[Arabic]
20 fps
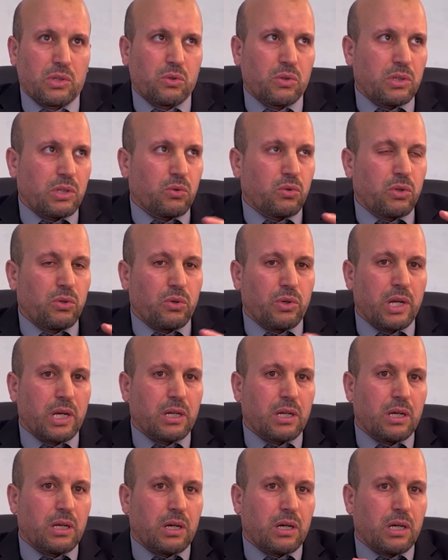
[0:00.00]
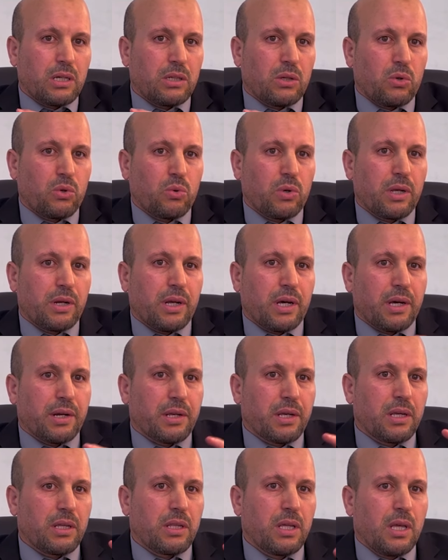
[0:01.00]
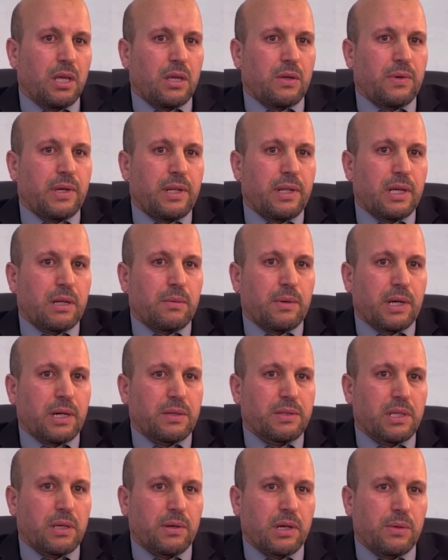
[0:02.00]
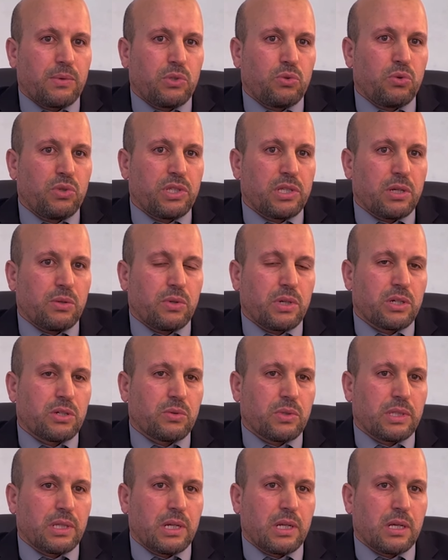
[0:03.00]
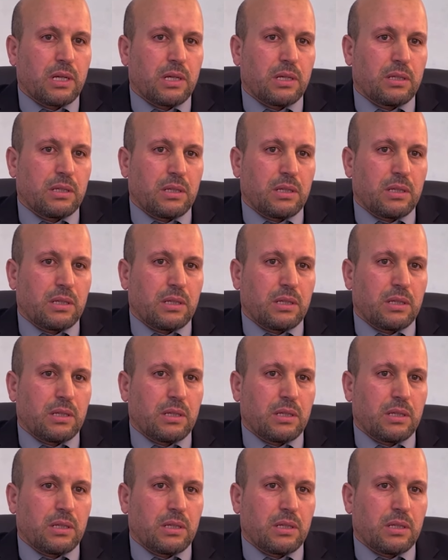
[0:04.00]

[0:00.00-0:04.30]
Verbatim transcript: يكون هناك عنوان عريض بأن المغرب سيبقى بدون زواج وطلاق